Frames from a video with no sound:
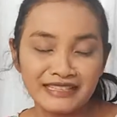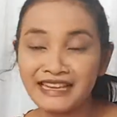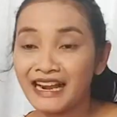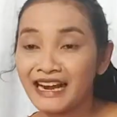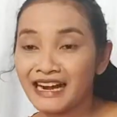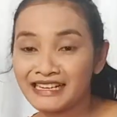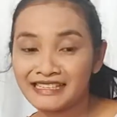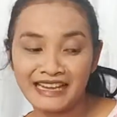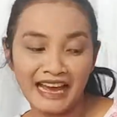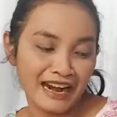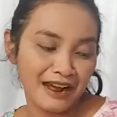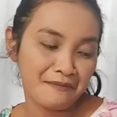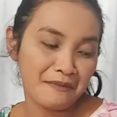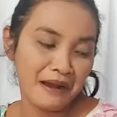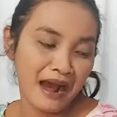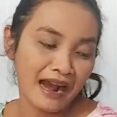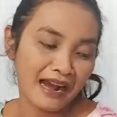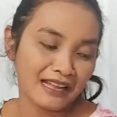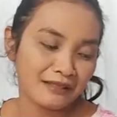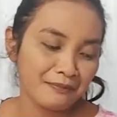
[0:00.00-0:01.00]
jarang-jarang
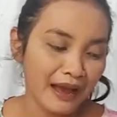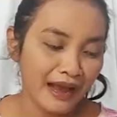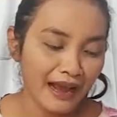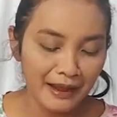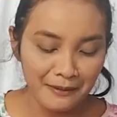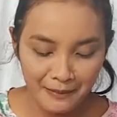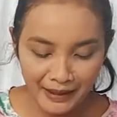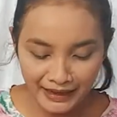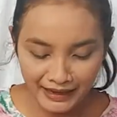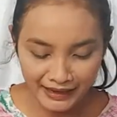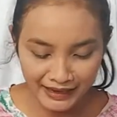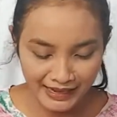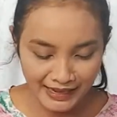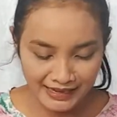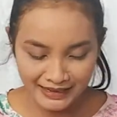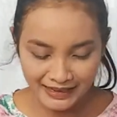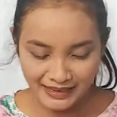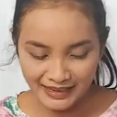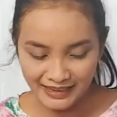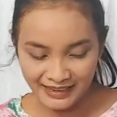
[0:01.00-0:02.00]
banget pakai merek
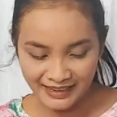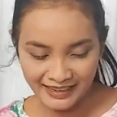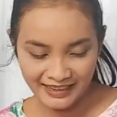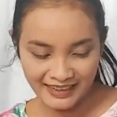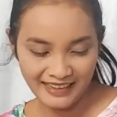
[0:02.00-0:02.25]
ini.